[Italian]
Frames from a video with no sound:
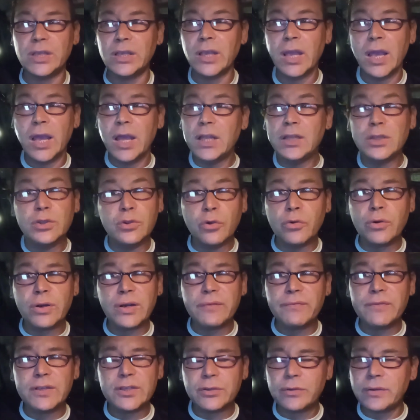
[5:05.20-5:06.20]
di non
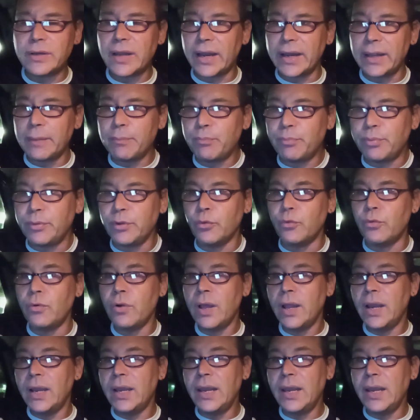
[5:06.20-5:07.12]
revisionare più